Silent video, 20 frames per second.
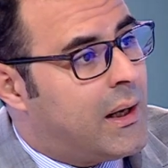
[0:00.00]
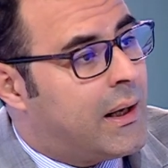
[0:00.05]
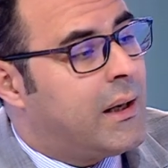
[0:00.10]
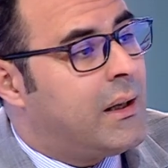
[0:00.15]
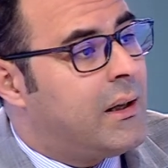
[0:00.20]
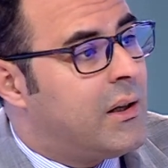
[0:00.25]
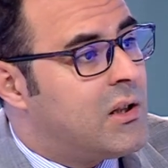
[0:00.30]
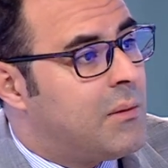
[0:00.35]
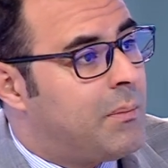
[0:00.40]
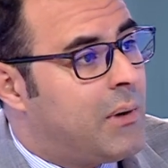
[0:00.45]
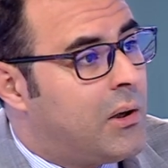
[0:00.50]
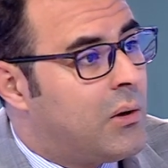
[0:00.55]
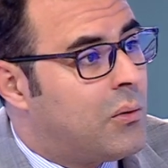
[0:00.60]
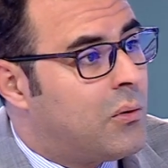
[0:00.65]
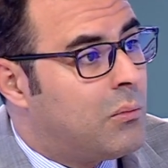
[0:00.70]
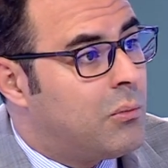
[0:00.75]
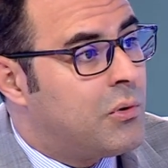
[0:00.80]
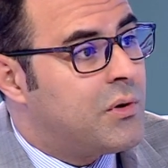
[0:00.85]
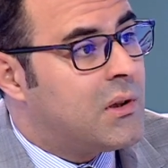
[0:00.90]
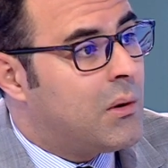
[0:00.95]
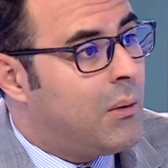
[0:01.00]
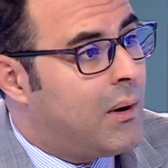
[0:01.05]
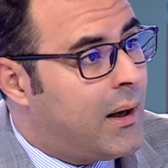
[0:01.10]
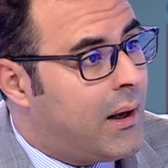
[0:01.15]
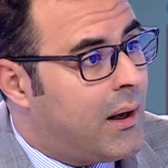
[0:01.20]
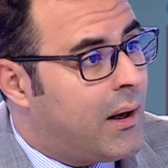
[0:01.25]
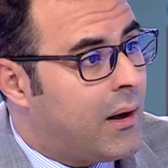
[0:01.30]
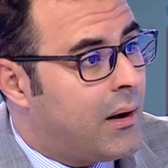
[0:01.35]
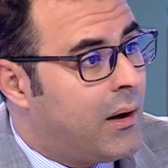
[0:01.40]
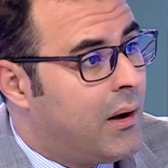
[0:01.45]
ولكن يجب أن يكون مستوى
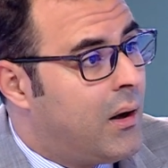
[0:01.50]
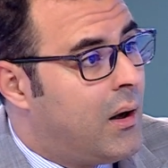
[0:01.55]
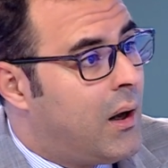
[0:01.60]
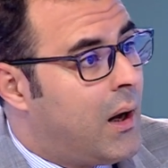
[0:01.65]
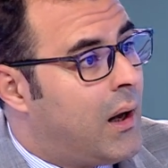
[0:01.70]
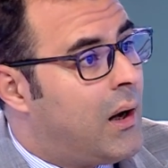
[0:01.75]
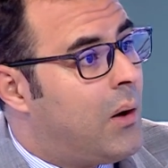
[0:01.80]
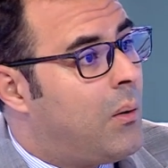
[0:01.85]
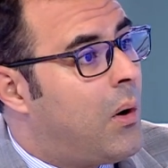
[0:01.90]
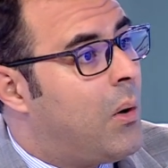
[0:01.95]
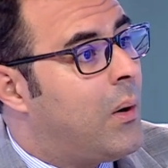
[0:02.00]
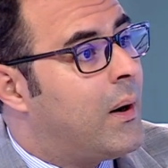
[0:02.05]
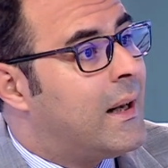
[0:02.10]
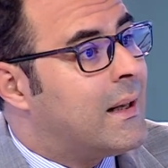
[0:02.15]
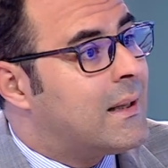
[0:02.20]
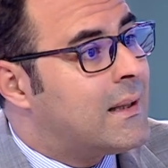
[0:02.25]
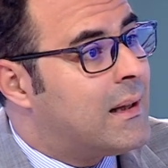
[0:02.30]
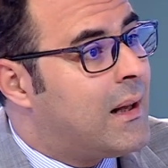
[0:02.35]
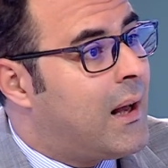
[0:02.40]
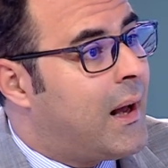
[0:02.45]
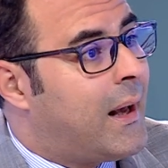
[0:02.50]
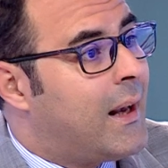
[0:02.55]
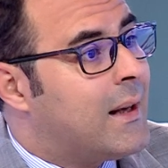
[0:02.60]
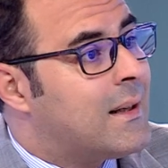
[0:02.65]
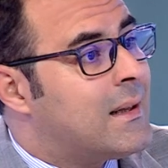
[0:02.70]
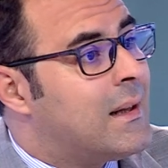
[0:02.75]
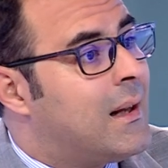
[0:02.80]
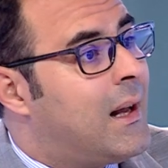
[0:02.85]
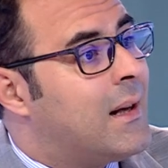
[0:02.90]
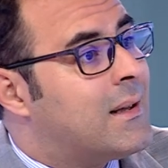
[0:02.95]
آخر ألا وهو الإصلاح
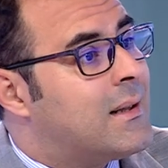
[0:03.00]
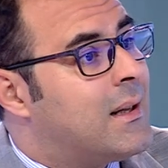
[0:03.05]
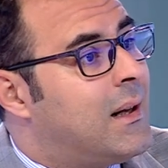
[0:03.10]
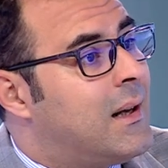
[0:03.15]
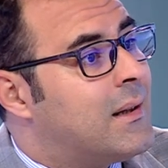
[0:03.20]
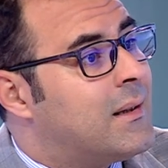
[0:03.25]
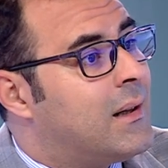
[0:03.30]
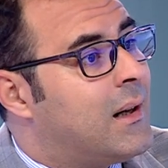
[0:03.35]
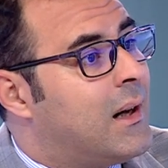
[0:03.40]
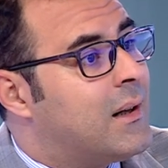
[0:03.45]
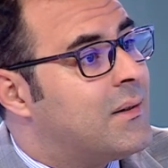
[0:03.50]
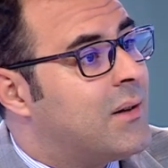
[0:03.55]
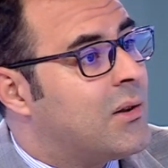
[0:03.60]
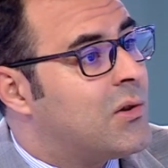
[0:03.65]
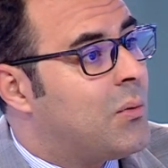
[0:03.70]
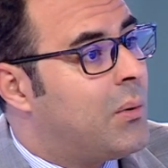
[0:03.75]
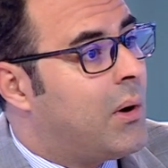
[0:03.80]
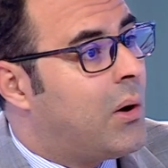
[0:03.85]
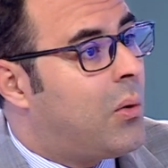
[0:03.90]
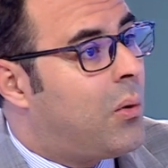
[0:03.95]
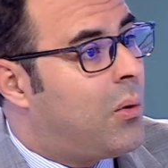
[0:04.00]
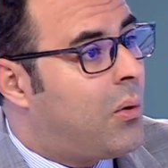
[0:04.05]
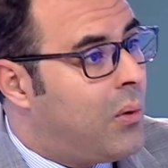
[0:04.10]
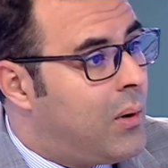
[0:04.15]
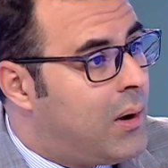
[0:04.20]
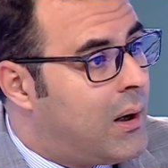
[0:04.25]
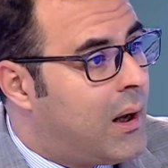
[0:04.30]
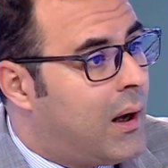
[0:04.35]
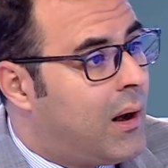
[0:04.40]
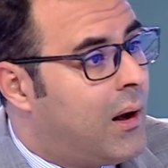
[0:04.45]
إصلاح سلاسل التسويق
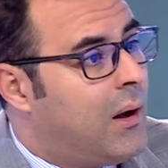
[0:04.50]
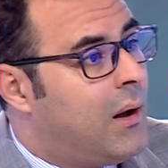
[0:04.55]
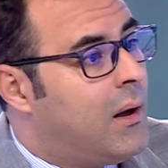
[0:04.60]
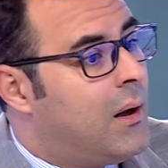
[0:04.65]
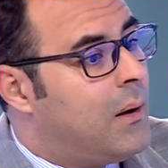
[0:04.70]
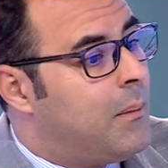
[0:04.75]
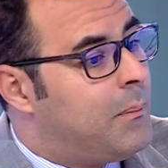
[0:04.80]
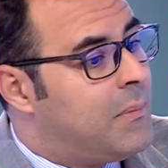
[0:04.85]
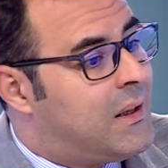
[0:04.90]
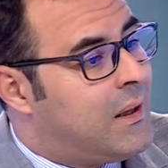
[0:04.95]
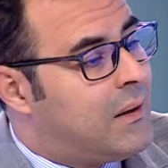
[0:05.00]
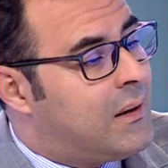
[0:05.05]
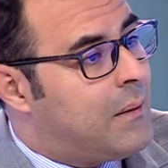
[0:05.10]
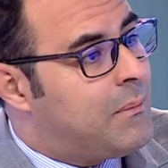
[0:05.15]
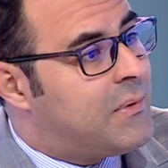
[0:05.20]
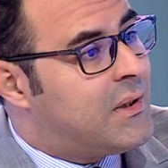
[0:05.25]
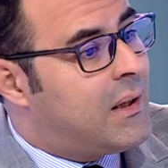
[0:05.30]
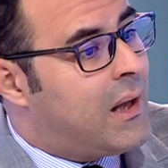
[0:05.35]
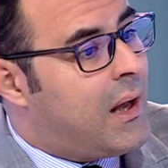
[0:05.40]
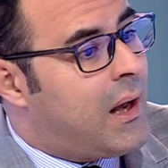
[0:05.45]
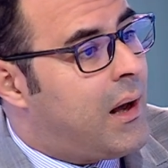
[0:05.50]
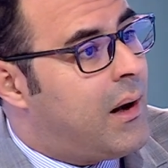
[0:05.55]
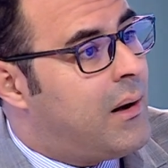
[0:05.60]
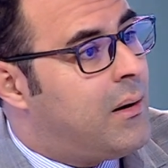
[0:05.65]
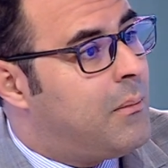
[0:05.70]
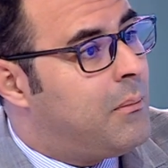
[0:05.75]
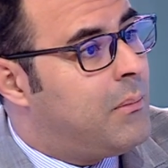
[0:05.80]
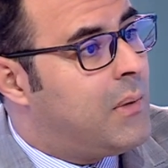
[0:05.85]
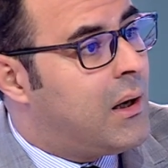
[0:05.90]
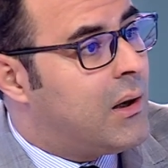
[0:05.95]
كلها ابتداء
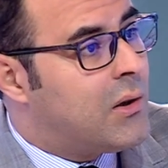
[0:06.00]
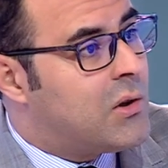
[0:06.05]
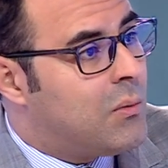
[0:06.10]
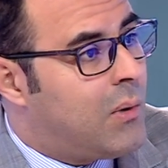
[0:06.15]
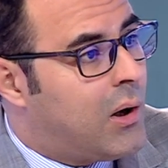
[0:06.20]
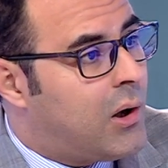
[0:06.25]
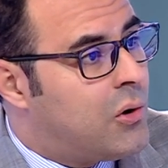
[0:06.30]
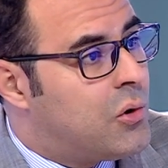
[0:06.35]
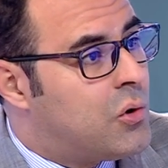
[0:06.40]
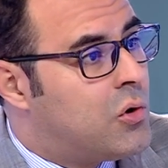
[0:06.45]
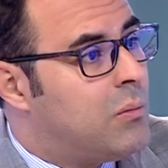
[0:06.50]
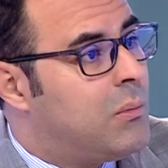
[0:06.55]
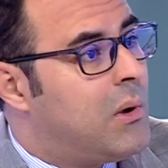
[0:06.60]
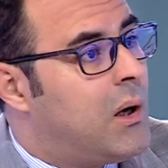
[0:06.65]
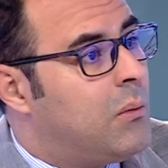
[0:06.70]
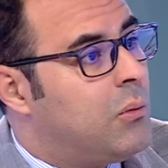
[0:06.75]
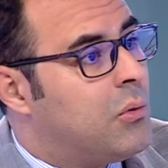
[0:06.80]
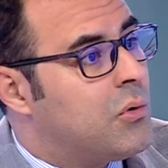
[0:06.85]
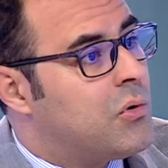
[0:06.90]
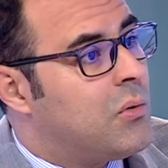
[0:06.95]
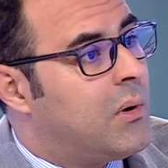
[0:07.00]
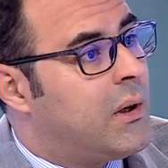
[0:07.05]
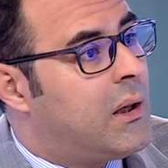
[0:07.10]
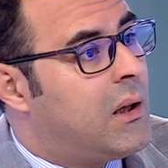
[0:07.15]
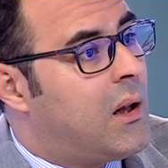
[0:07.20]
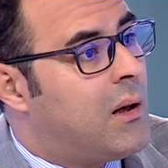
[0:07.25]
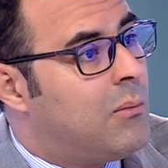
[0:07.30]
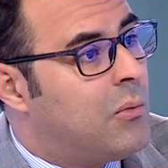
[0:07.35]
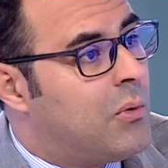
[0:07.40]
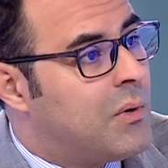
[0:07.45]
من أسواق الجملة وصولا
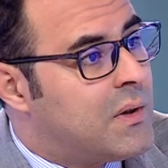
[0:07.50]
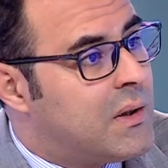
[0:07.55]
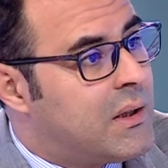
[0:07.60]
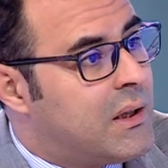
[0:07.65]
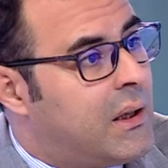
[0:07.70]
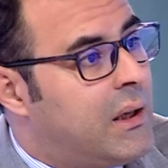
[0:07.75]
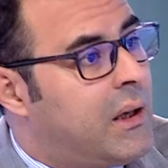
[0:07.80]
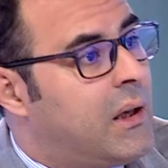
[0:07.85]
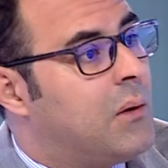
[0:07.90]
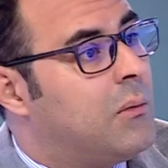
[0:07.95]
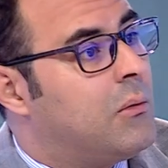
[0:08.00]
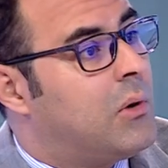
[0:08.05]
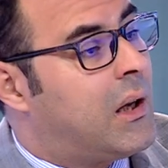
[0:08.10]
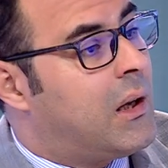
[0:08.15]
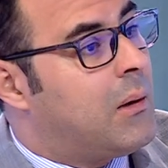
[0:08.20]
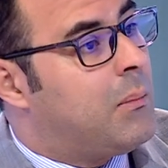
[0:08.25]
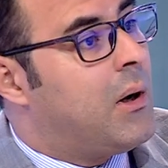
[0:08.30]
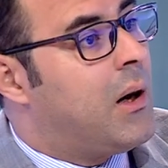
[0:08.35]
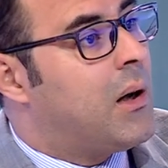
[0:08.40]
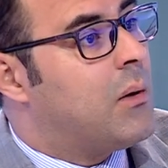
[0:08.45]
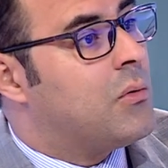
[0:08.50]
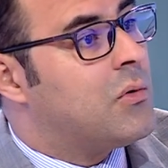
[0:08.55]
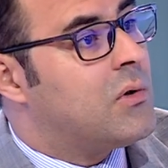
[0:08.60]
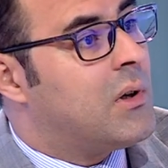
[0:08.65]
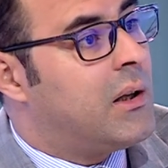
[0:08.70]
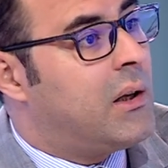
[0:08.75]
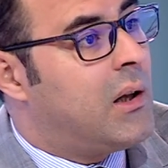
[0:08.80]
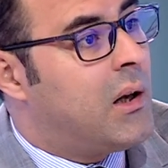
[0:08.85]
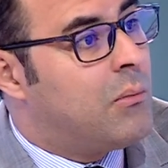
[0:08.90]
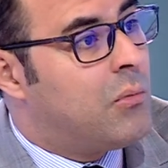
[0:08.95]
إلى الموزعين الكبار
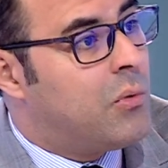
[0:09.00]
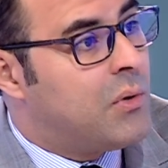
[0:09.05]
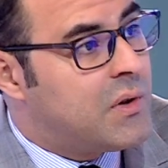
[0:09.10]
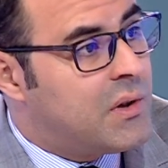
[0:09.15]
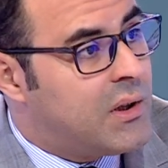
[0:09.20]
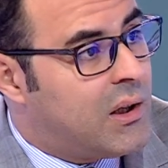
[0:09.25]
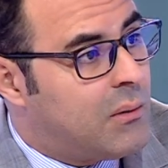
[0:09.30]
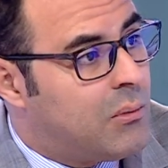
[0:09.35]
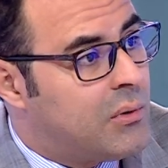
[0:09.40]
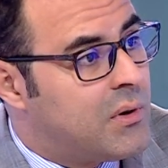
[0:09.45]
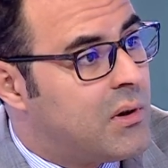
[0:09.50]
وصولا إلى الموزعين